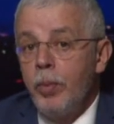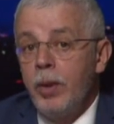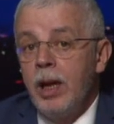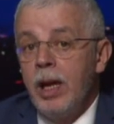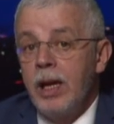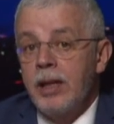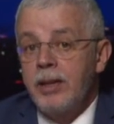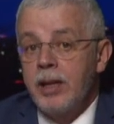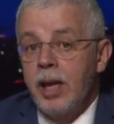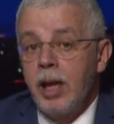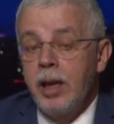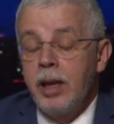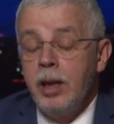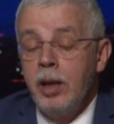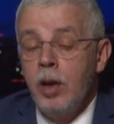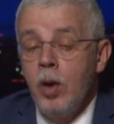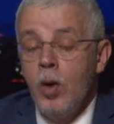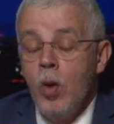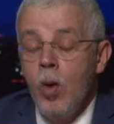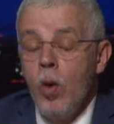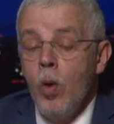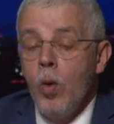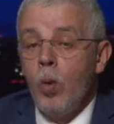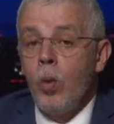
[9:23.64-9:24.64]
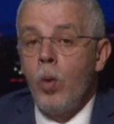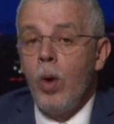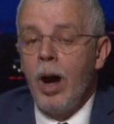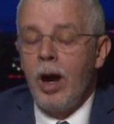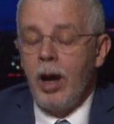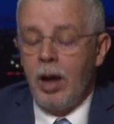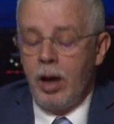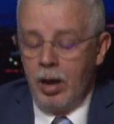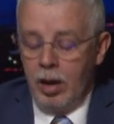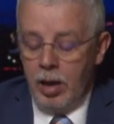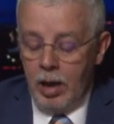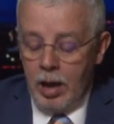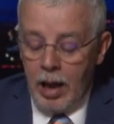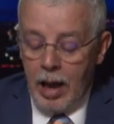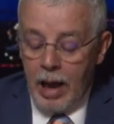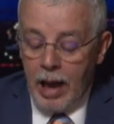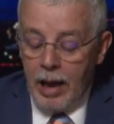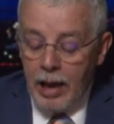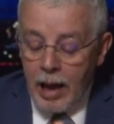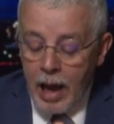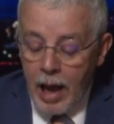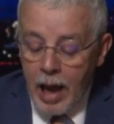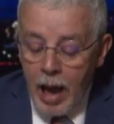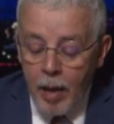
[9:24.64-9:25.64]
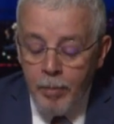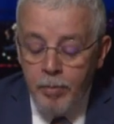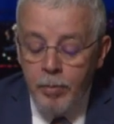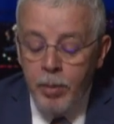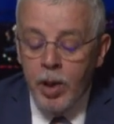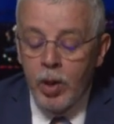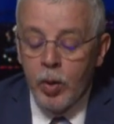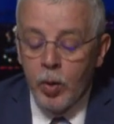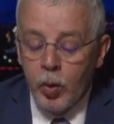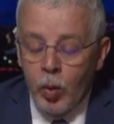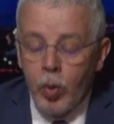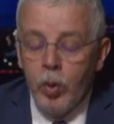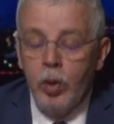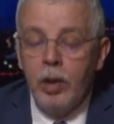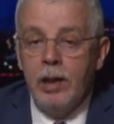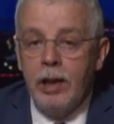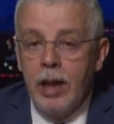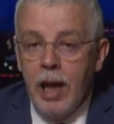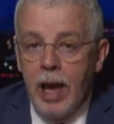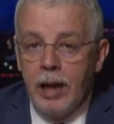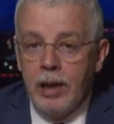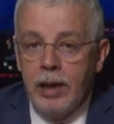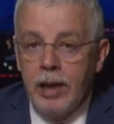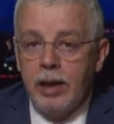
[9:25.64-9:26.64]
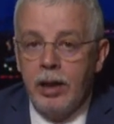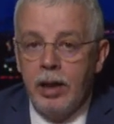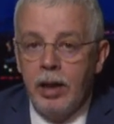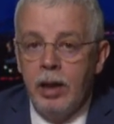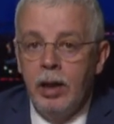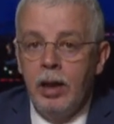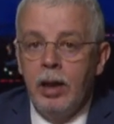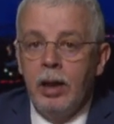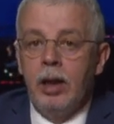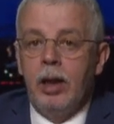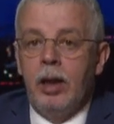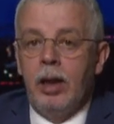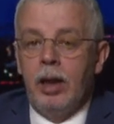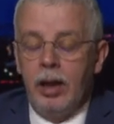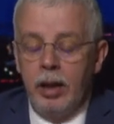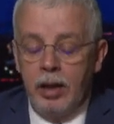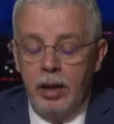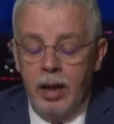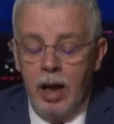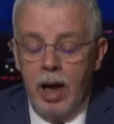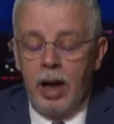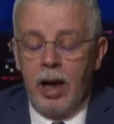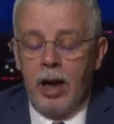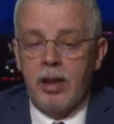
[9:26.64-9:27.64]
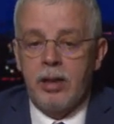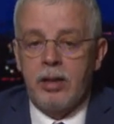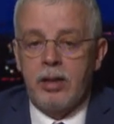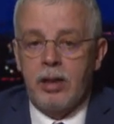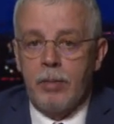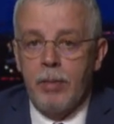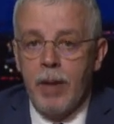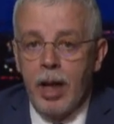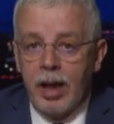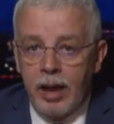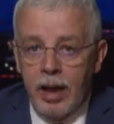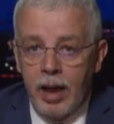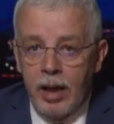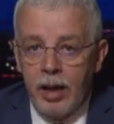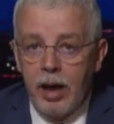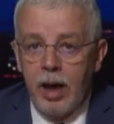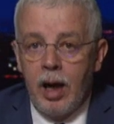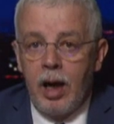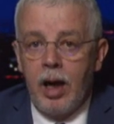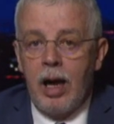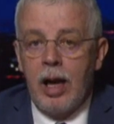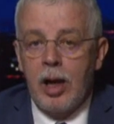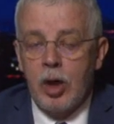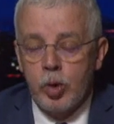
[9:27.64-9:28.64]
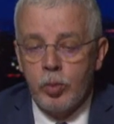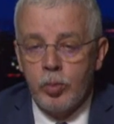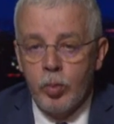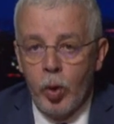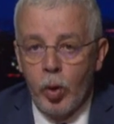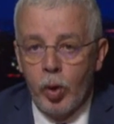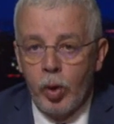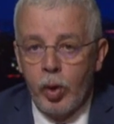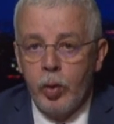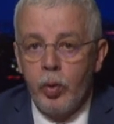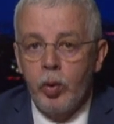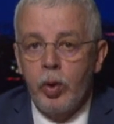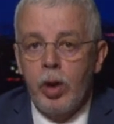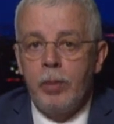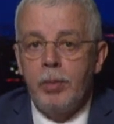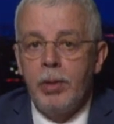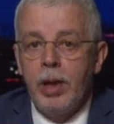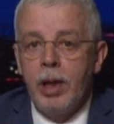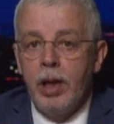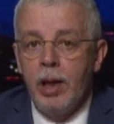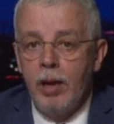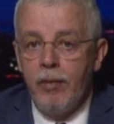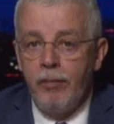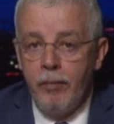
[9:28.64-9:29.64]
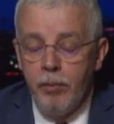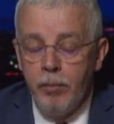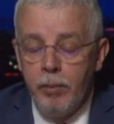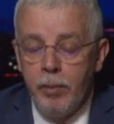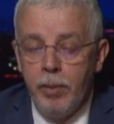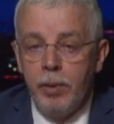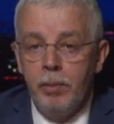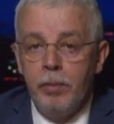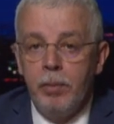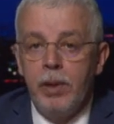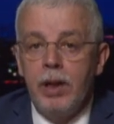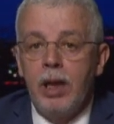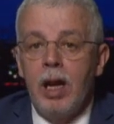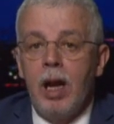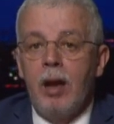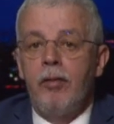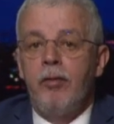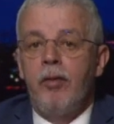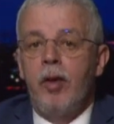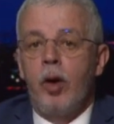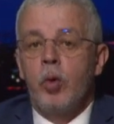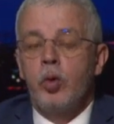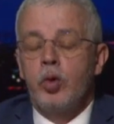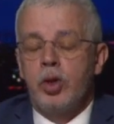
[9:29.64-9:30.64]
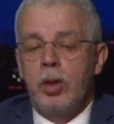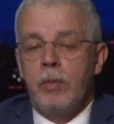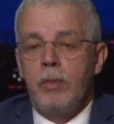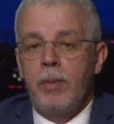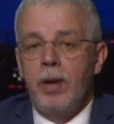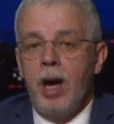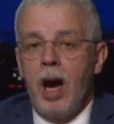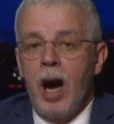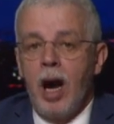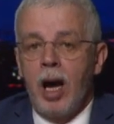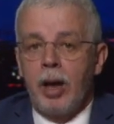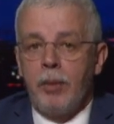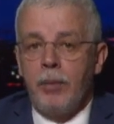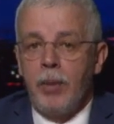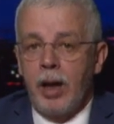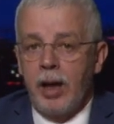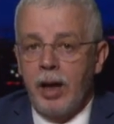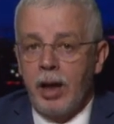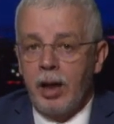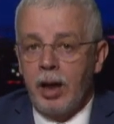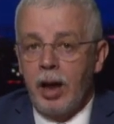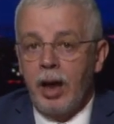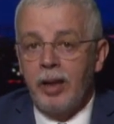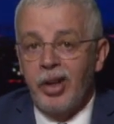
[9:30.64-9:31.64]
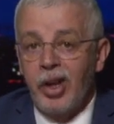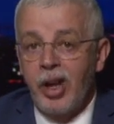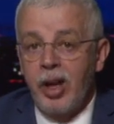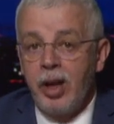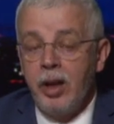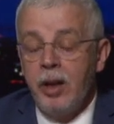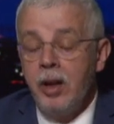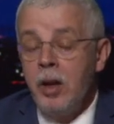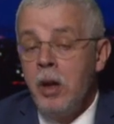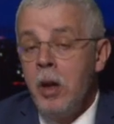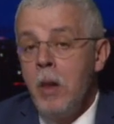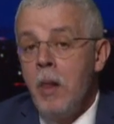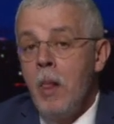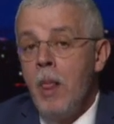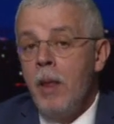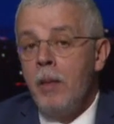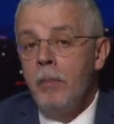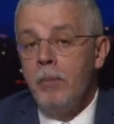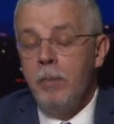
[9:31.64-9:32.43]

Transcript: المقبلتين والأهم من كل ذلك إذا تمكن الجمهوريون من من الفوز بأكبر قدر